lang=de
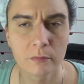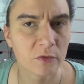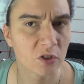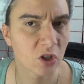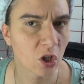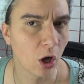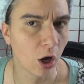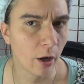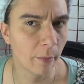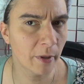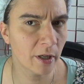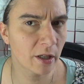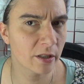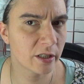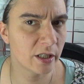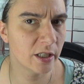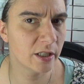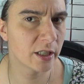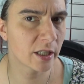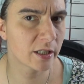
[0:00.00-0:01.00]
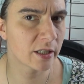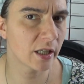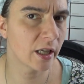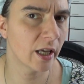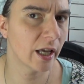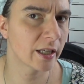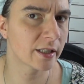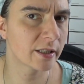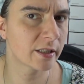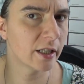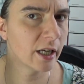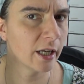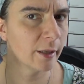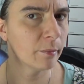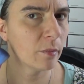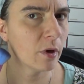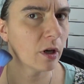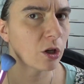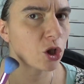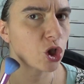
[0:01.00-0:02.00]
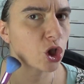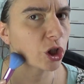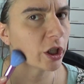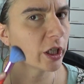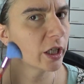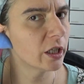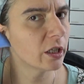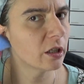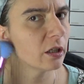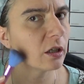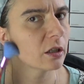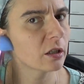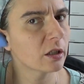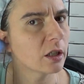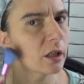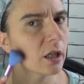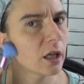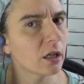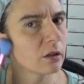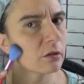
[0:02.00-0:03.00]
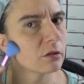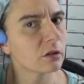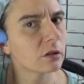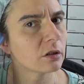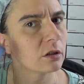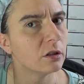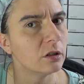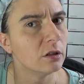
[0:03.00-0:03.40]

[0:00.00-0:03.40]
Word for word: Die Kamera sieht jetzt extrem strichartig aus.